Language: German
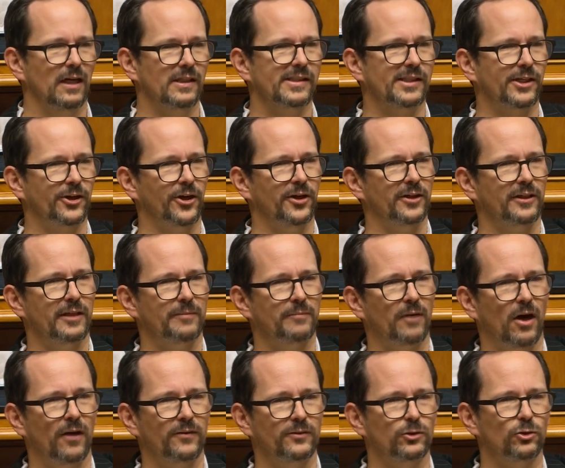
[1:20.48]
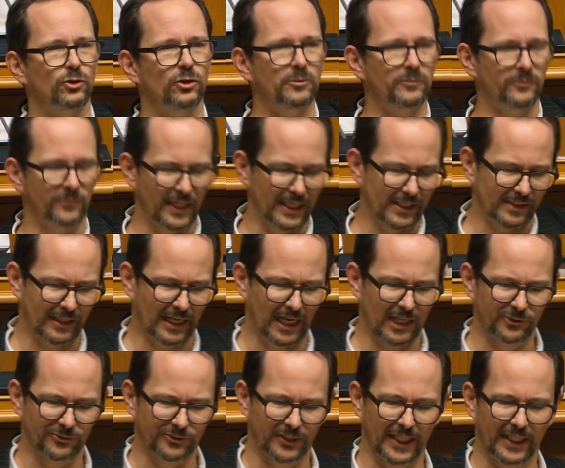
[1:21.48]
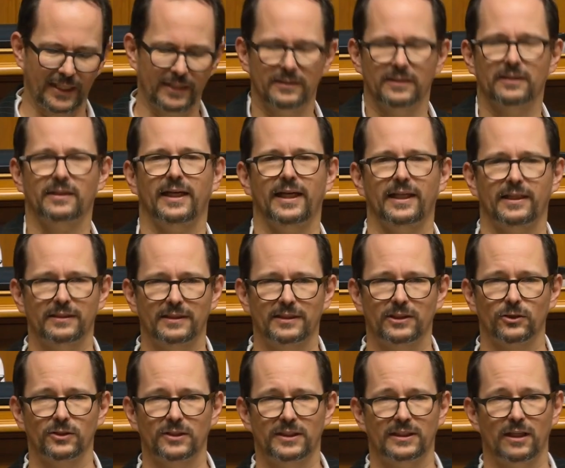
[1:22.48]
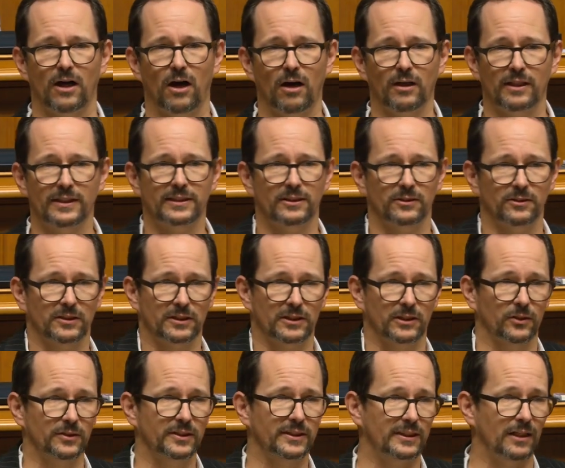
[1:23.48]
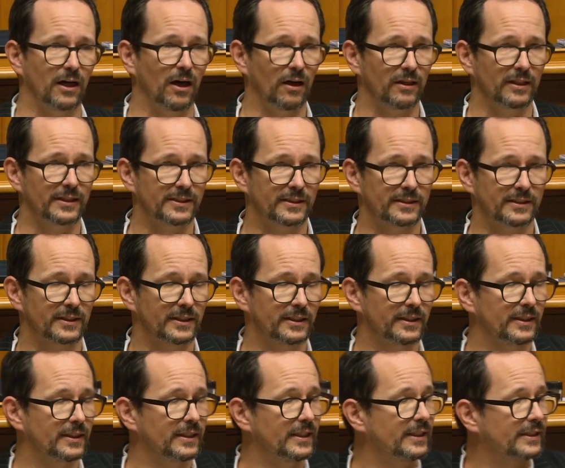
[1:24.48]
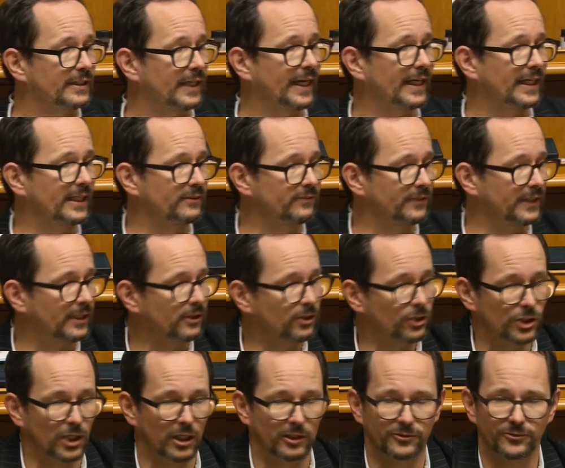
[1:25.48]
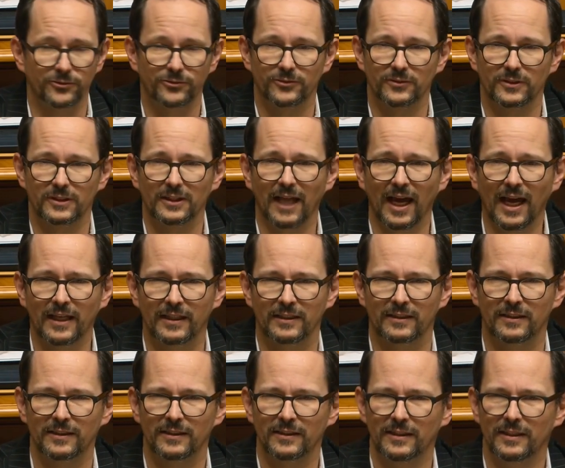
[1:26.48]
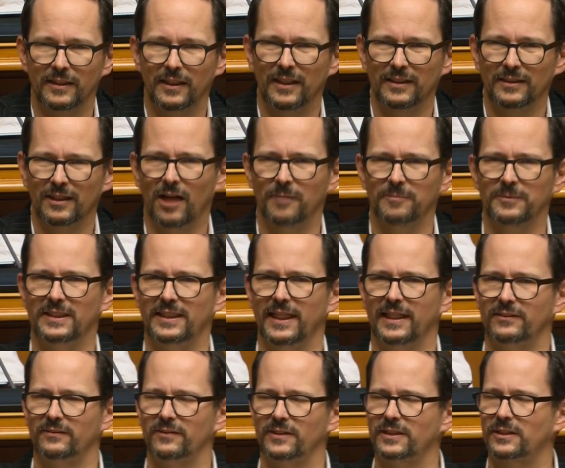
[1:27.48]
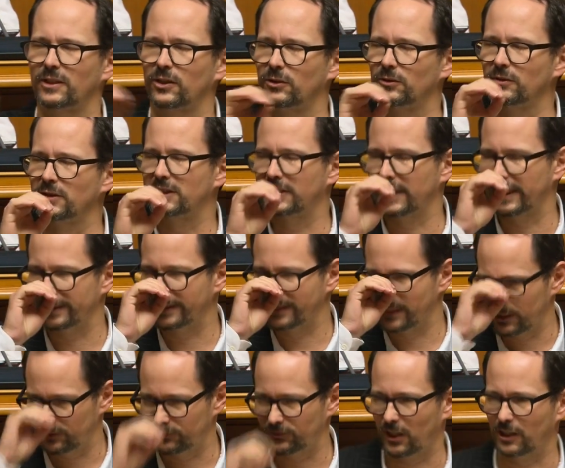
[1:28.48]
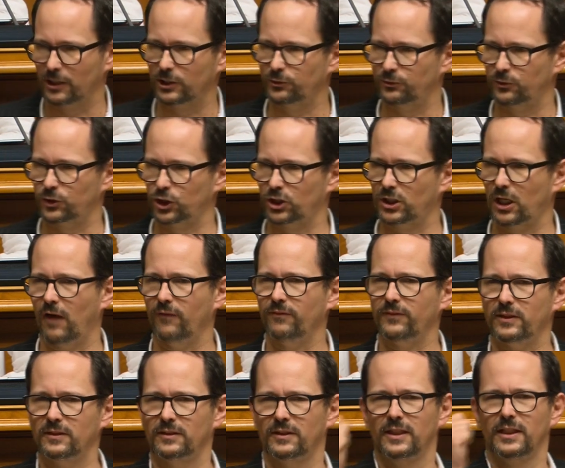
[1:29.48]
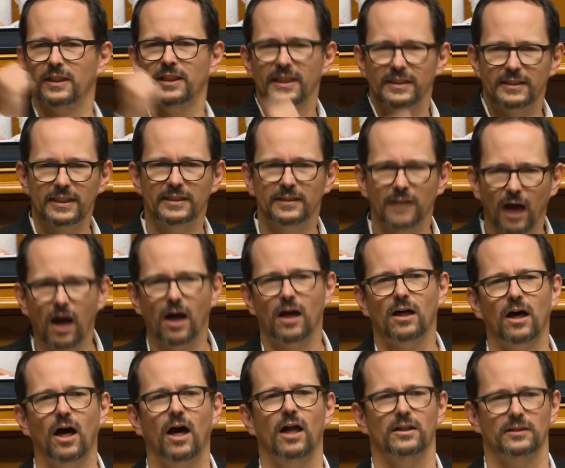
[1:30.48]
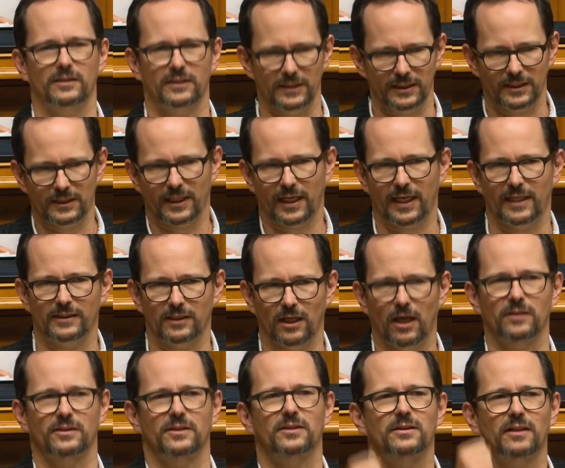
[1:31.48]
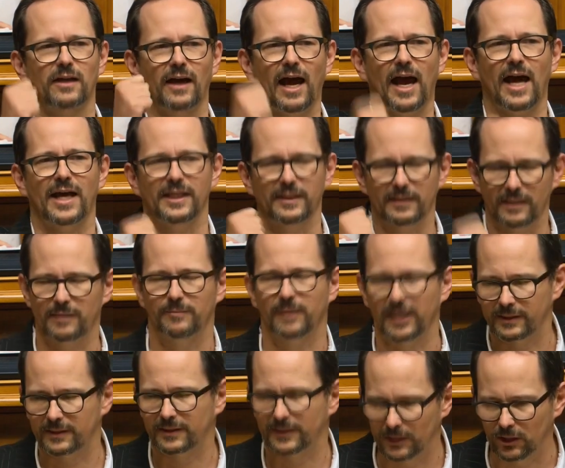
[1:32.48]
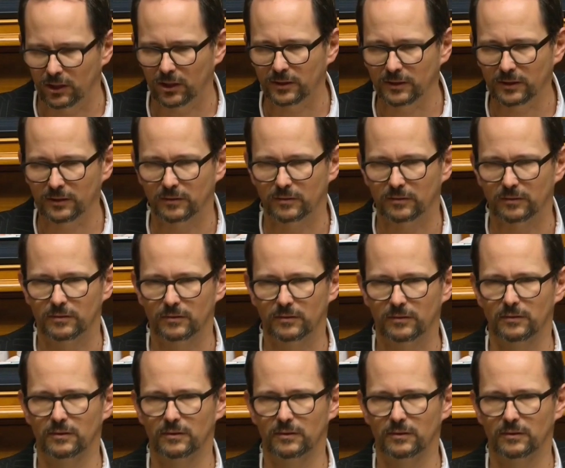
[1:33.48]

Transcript: als könne man Umwelt aufrechnen gegen Soziales oder Soziales gegen Wirtschaft. Nein, da haben Sie etwas grundsätzlich falsch verstanden. Die Nachhaltigkeit hat drei Dimensionen.